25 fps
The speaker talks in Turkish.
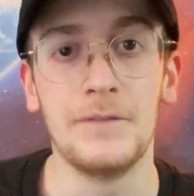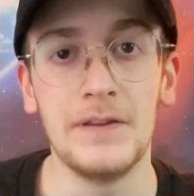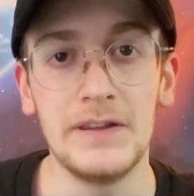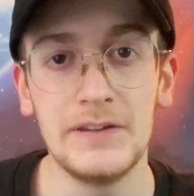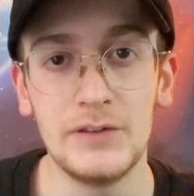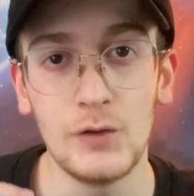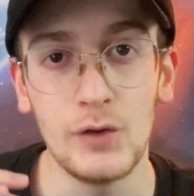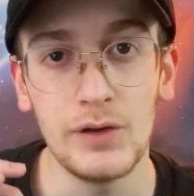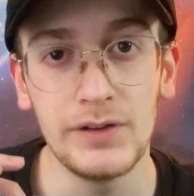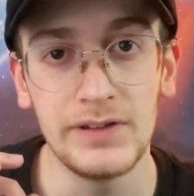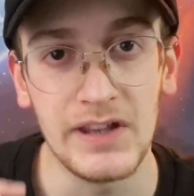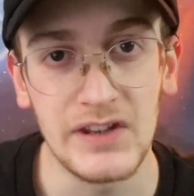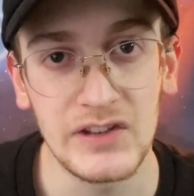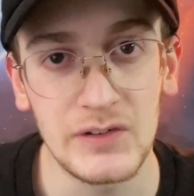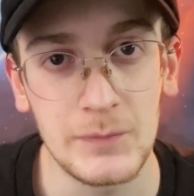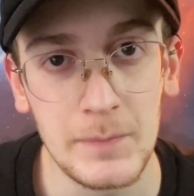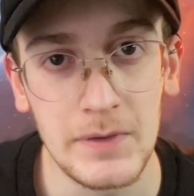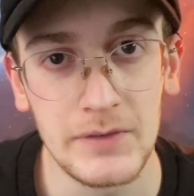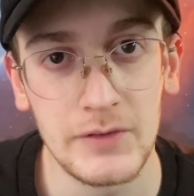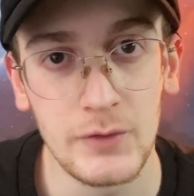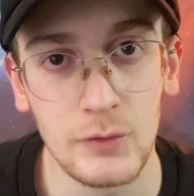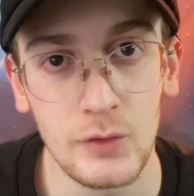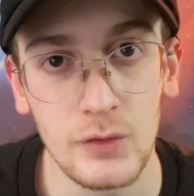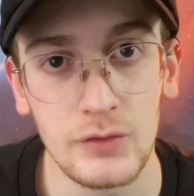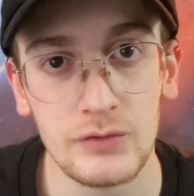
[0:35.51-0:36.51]
Videoya
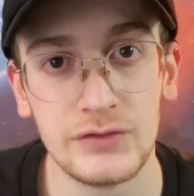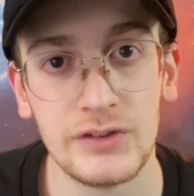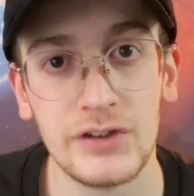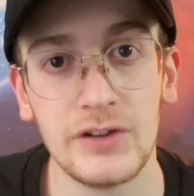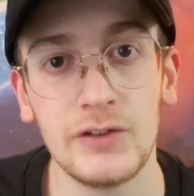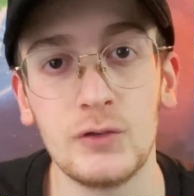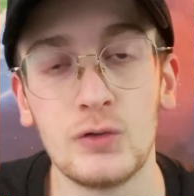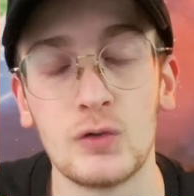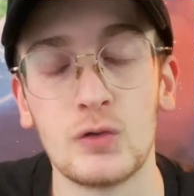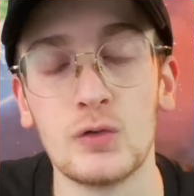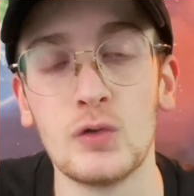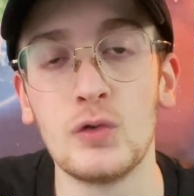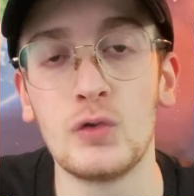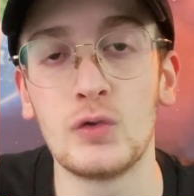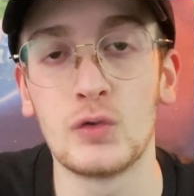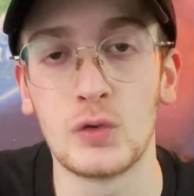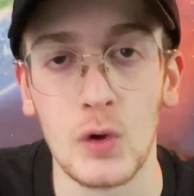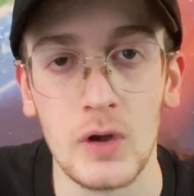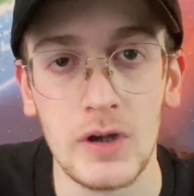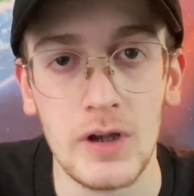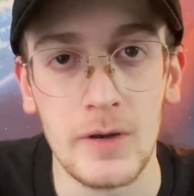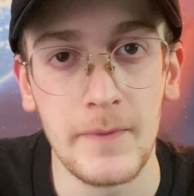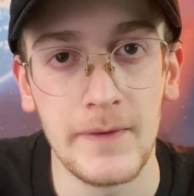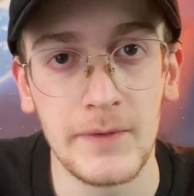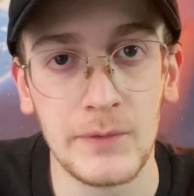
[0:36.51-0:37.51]
geçmeden önce şunu
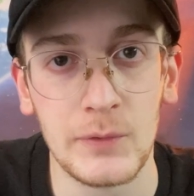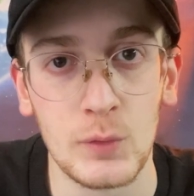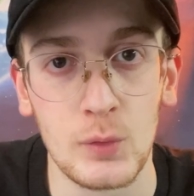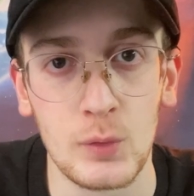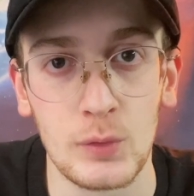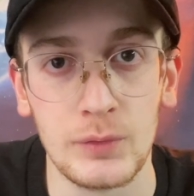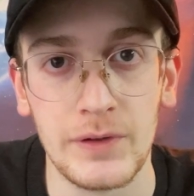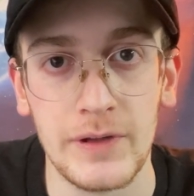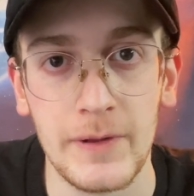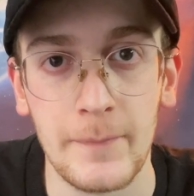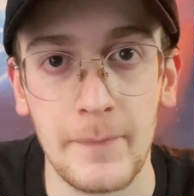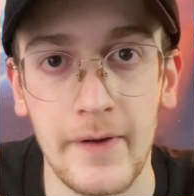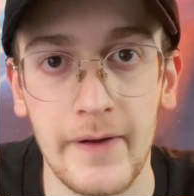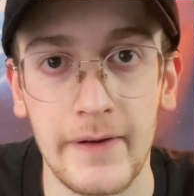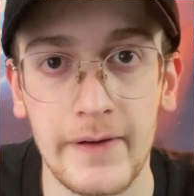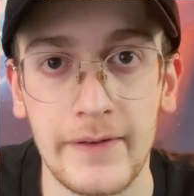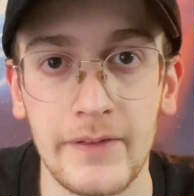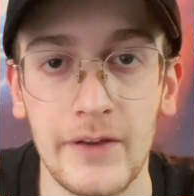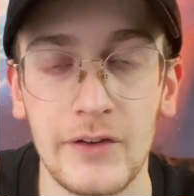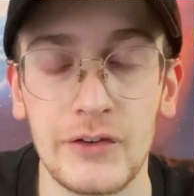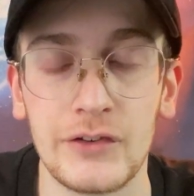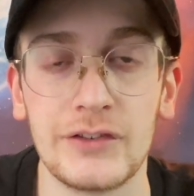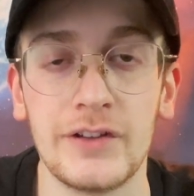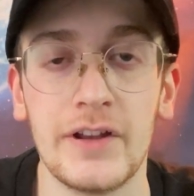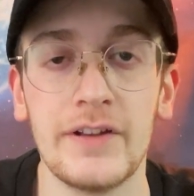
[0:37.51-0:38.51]
söylemek zorundayım
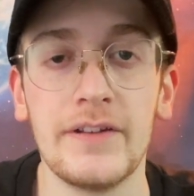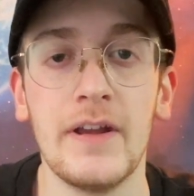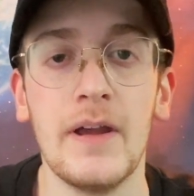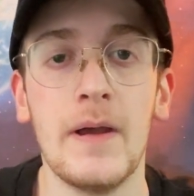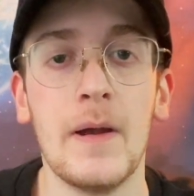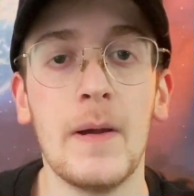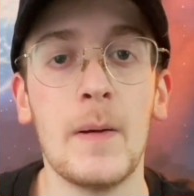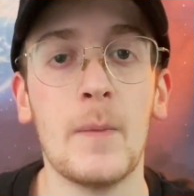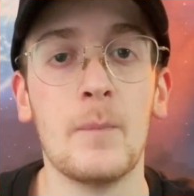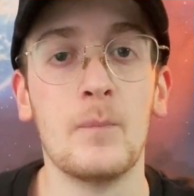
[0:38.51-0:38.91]
arkadaşlar.